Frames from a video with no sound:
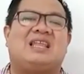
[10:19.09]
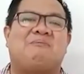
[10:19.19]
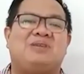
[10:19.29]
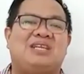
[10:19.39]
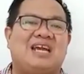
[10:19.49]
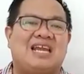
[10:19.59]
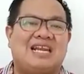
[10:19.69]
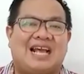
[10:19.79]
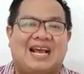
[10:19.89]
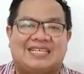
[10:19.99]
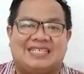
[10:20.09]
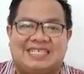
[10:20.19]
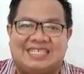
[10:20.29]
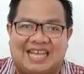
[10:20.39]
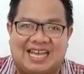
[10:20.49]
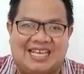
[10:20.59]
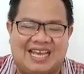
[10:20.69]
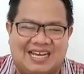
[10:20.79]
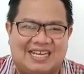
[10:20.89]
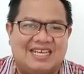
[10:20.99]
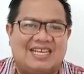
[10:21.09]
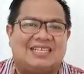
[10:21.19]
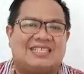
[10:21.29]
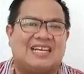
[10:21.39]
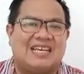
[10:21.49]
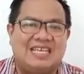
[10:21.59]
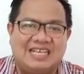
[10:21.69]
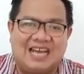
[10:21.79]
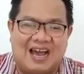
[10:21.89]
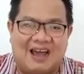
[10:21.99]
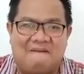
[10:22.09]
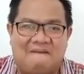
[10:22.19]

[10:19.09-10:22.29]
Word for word: tapi dengan kasih sayang. Sehingga